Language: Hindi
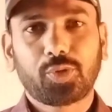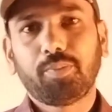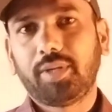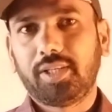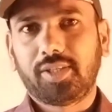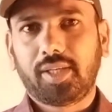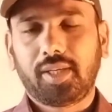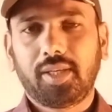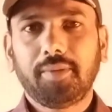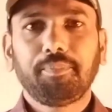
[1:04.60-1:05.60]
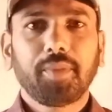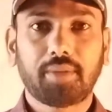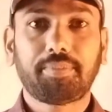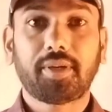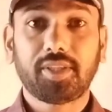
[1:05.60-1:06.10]
फॉन्ट्स मिल जाएंगे
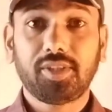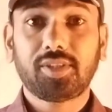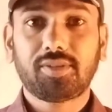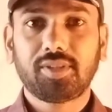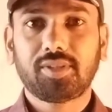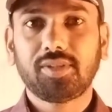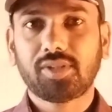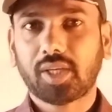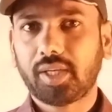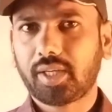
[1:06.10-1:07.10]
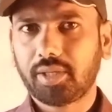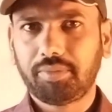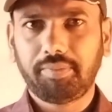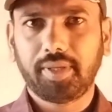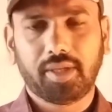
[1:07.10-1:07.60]
आप रजिस्ट्रेशन चाहे
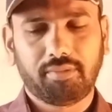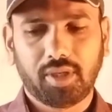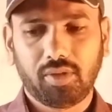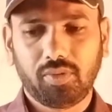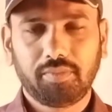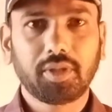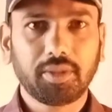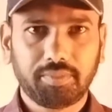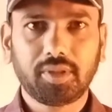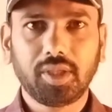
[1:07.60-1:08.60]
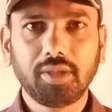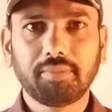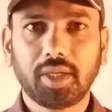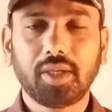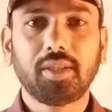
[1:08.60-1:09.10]
कभी भी करवा लो मतलब
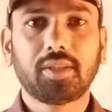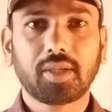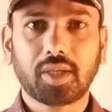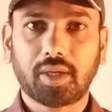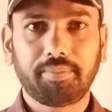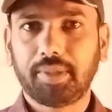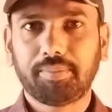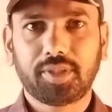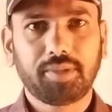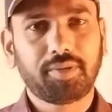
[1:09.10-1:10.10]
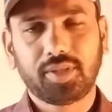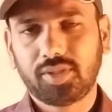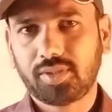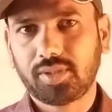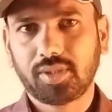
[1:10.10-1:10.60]
तीन महीने तक आप मेंबरशिप
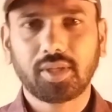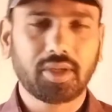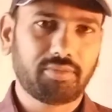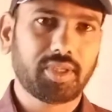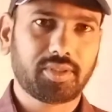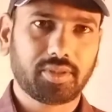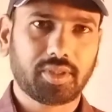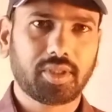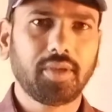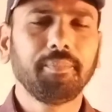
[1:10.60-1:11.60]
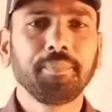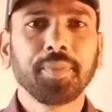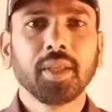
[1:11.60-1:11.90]
रजिस्ट्रेशन करवा सकते हैं